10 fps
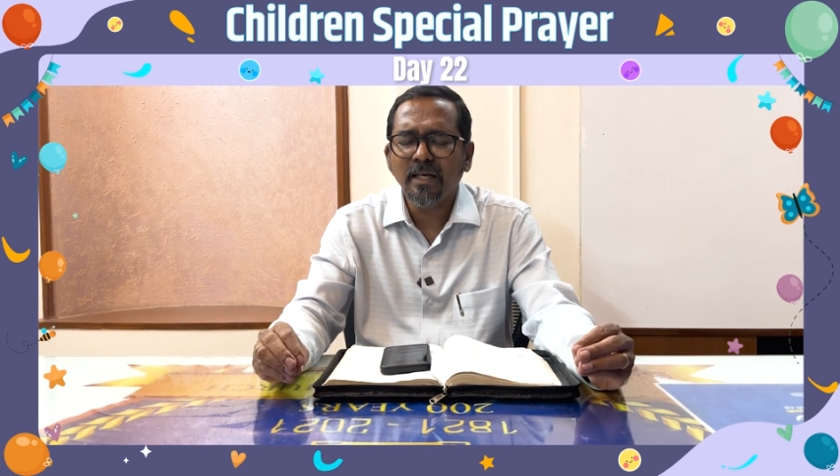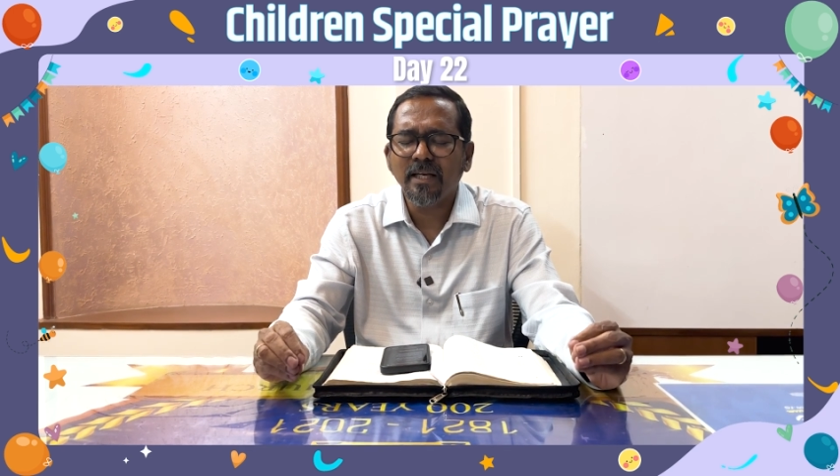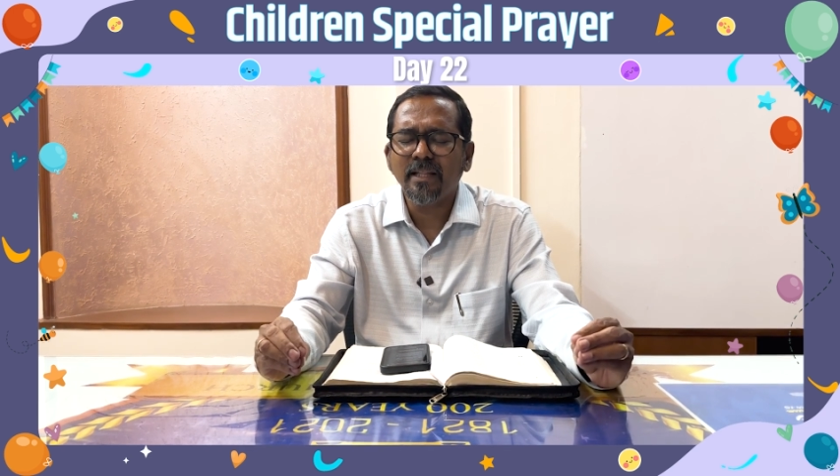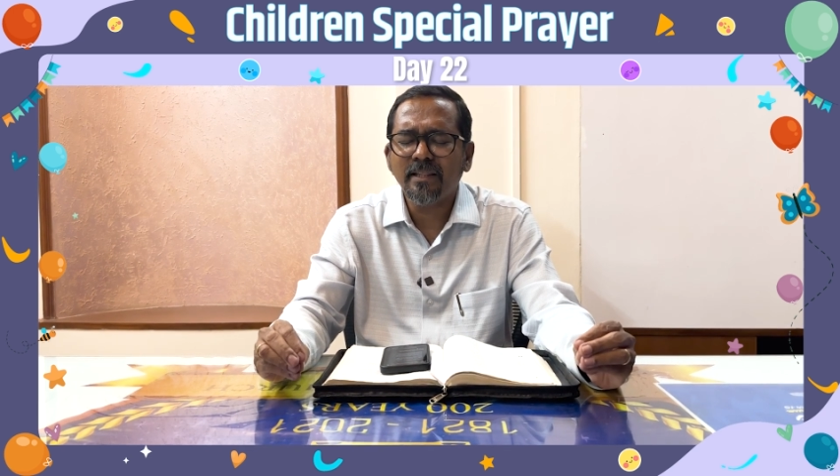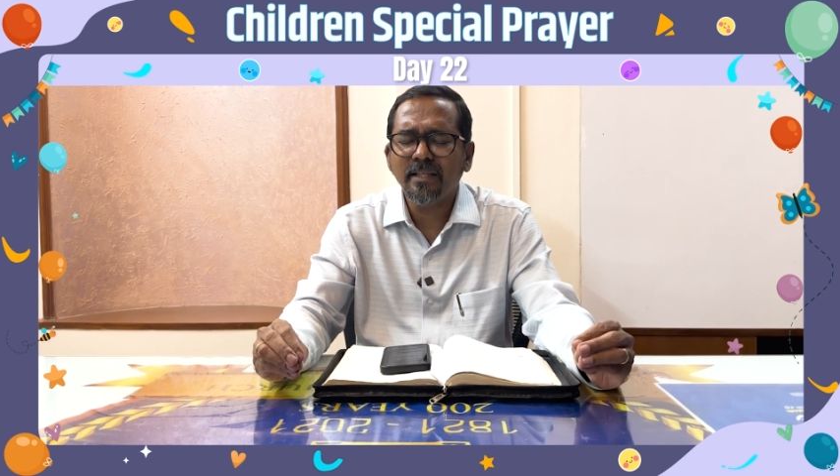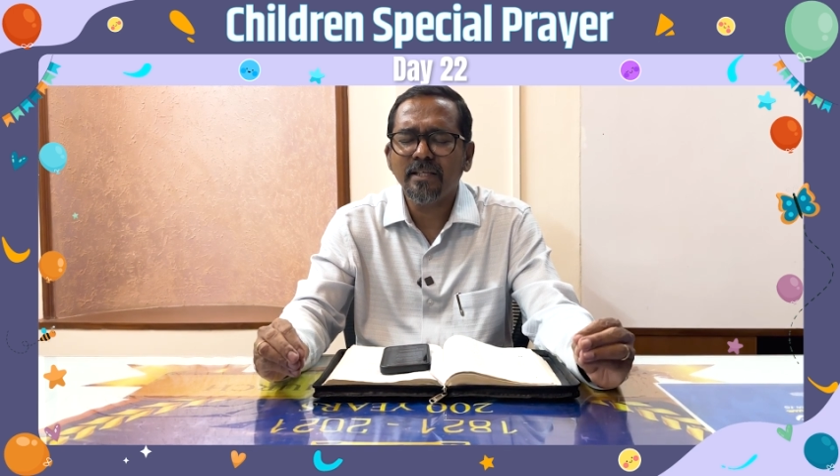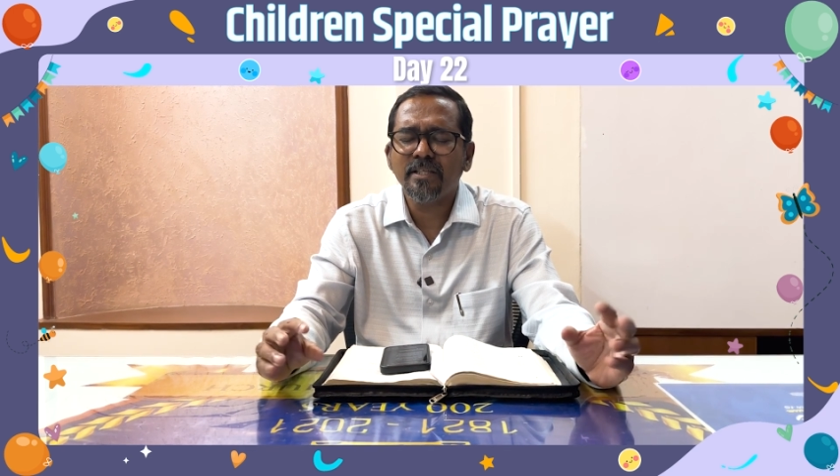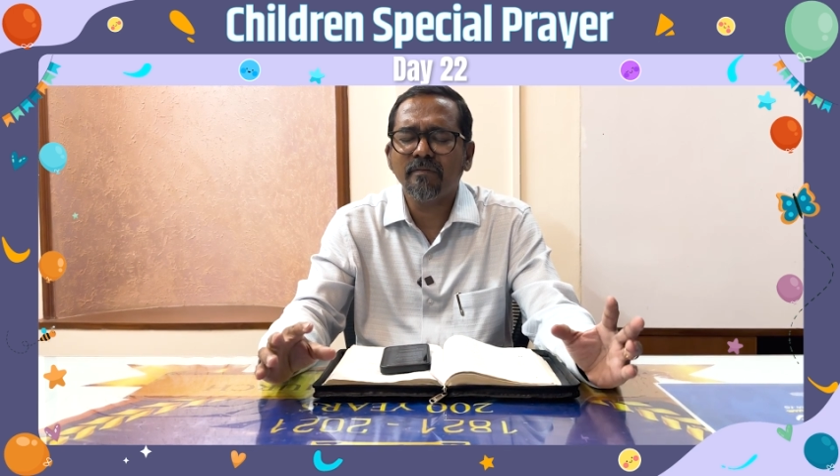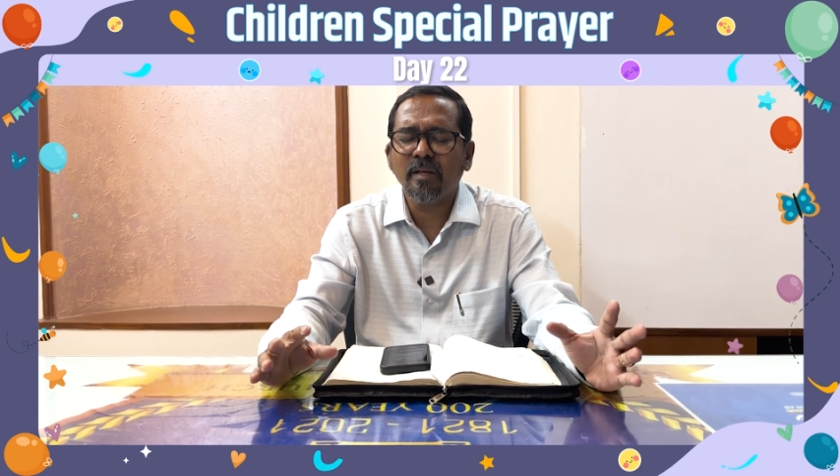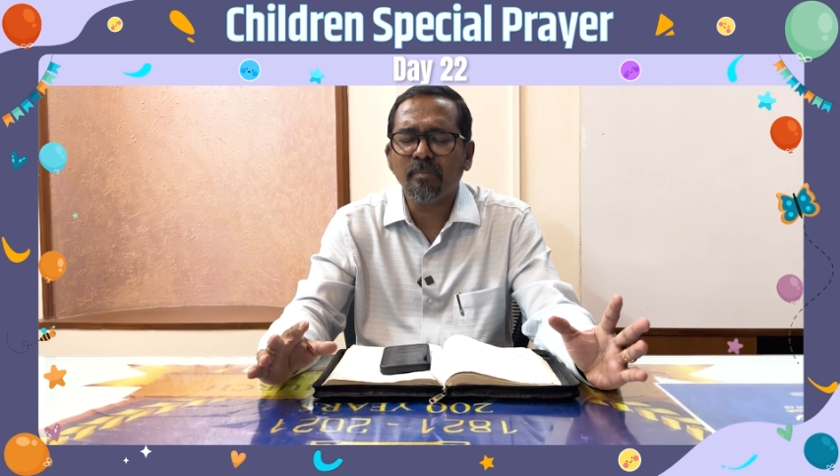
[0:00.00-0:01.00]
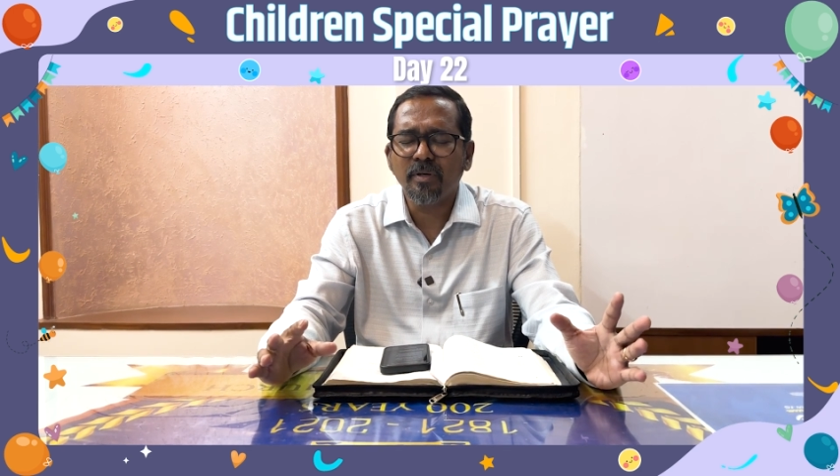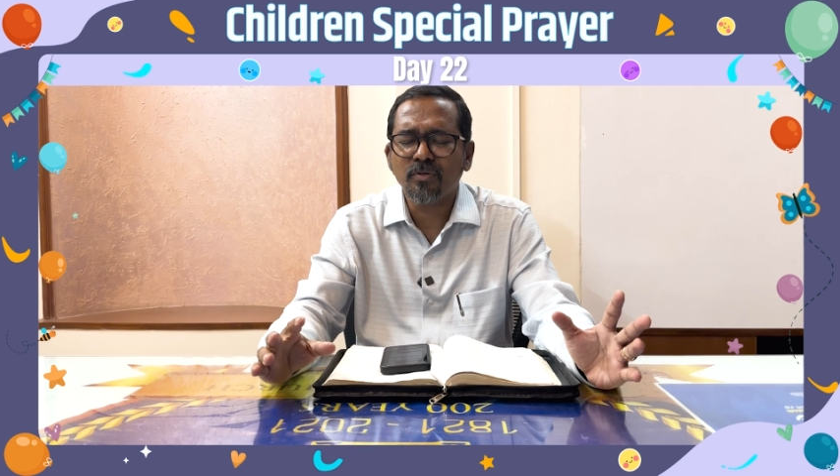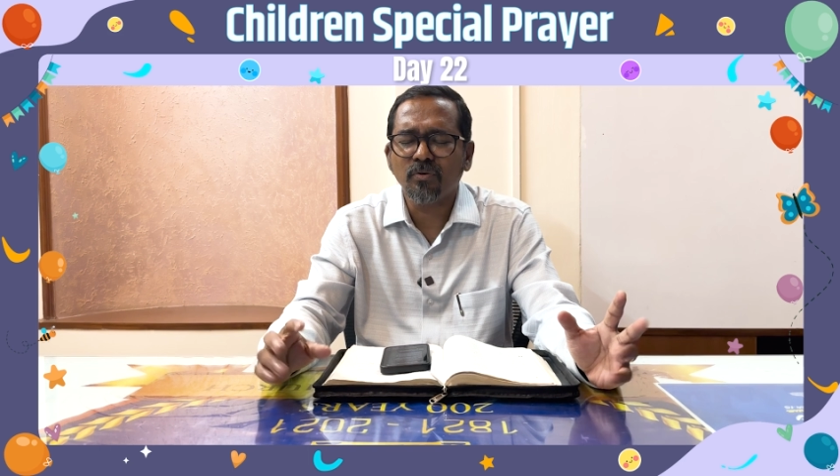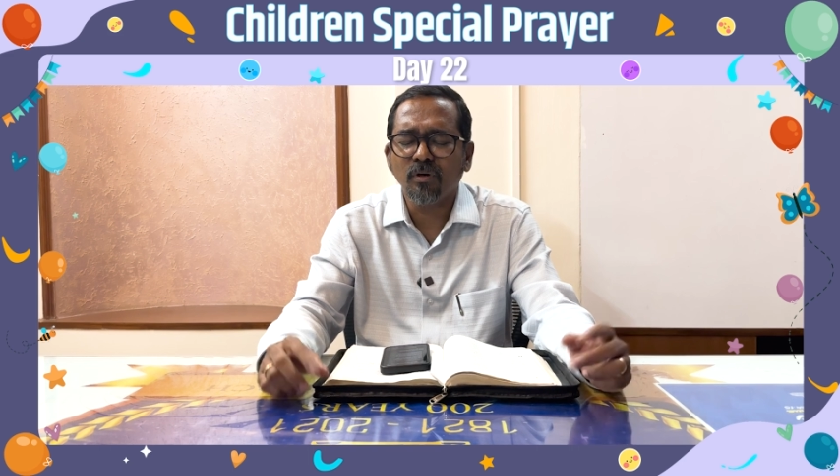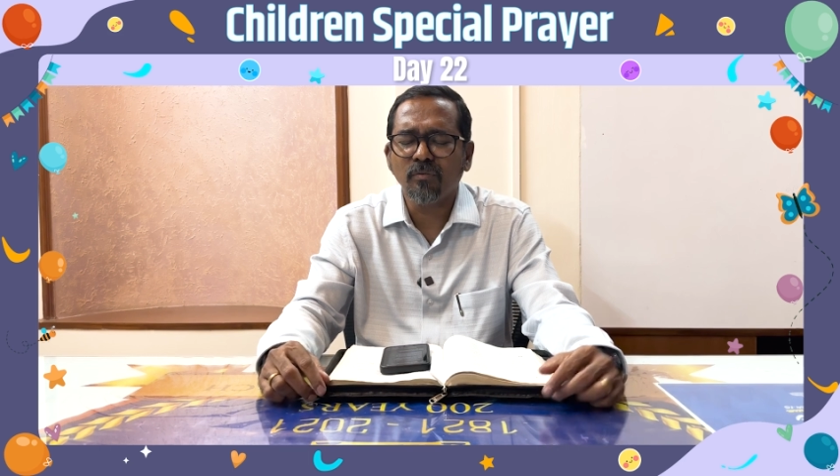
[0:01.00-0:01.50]
நித்திய ஜீவனை
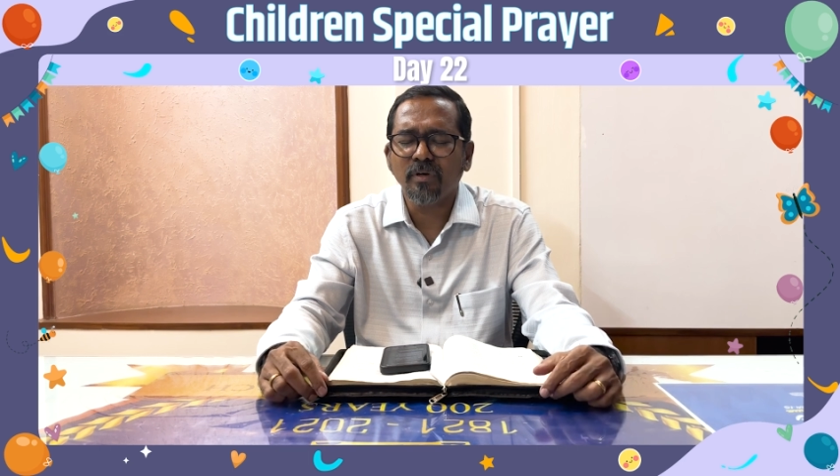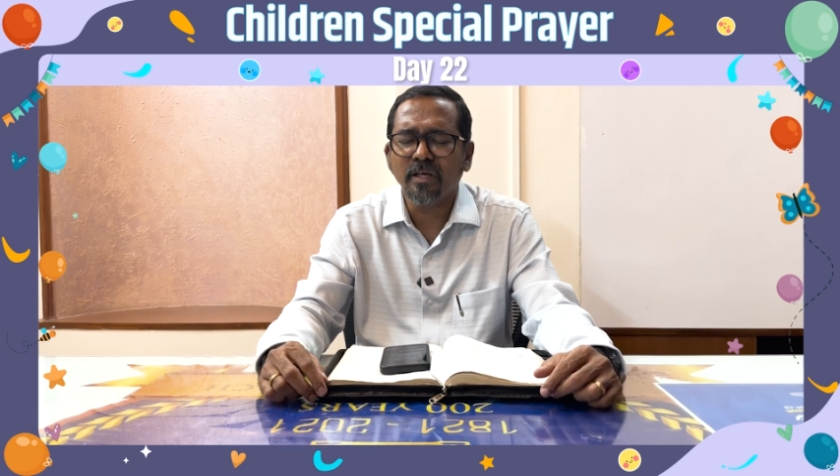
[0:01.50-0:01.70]
பெற்றுக்கொள்ளவும்